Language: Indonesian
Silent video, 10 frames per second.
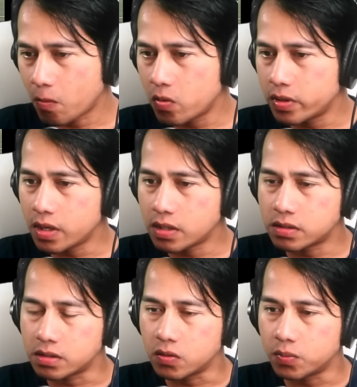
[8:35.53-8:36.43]
Oh, ini
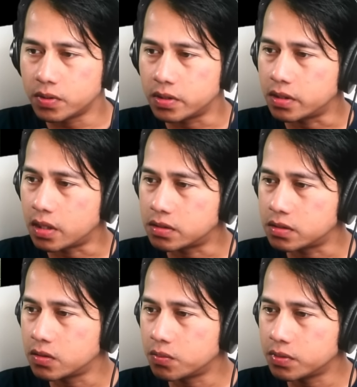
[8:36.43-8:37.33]
Asiok ya di
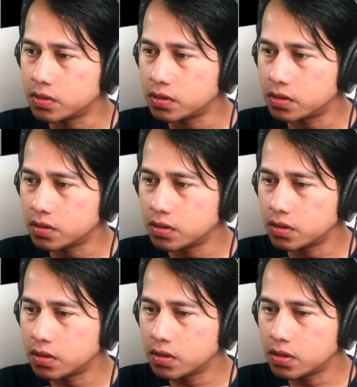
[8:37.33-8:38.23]
Asiok ini ini
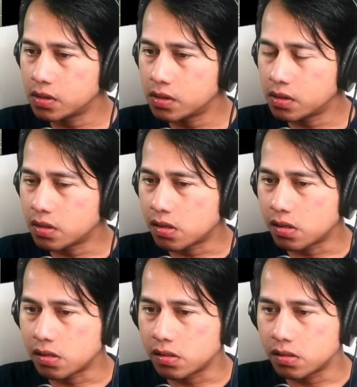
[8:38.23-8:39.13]

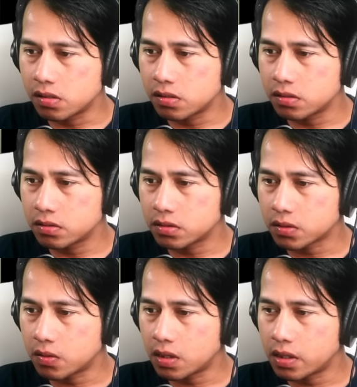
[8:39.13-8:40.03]
uh,
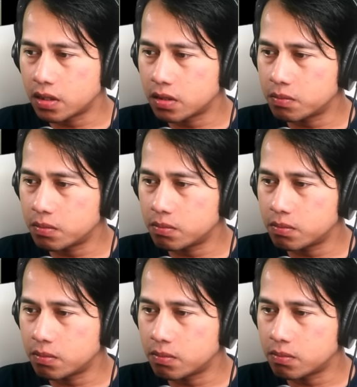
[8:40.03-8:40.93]
sekolah yang
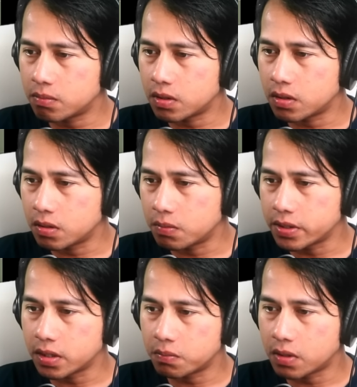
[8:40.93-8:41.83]
uh,
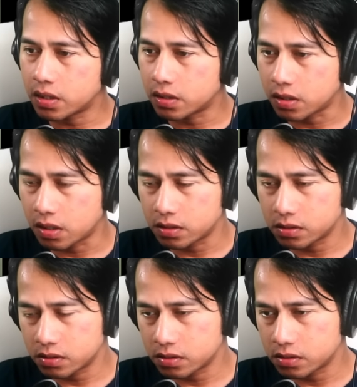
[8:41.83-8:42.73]
banyak melahirkan
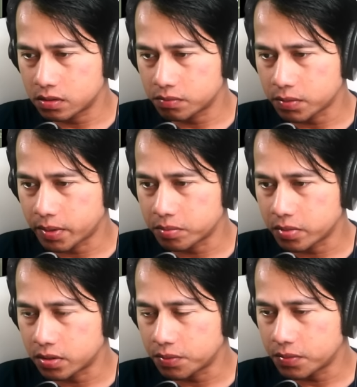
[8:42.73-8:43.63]

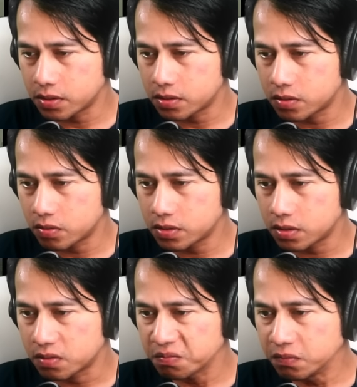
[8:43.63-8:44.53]
pemain-pemain timnas
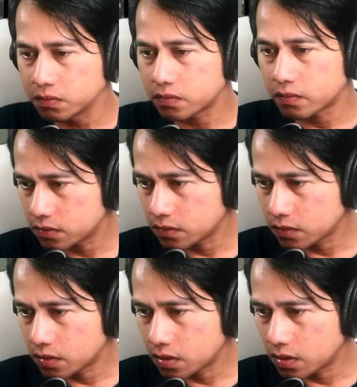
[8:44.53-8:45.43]
Indonesia.
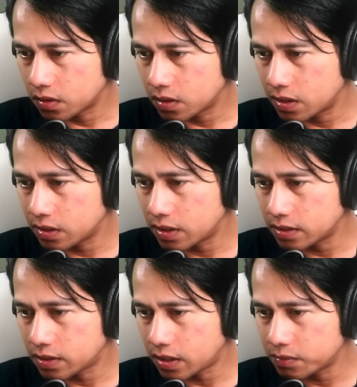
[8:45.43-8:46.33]
Kita
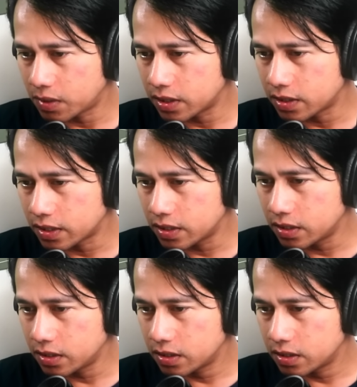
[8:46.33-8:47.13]
lihat serangan balik lagi.